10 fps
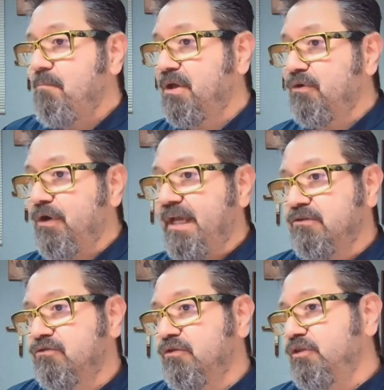Pero
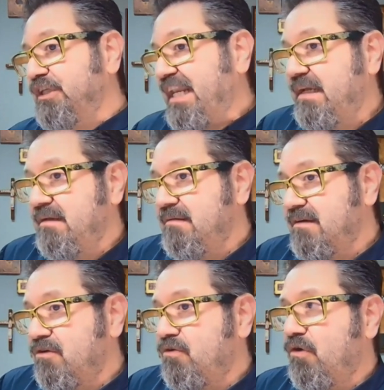ellos no tienen
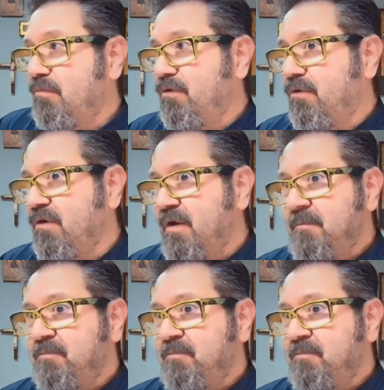como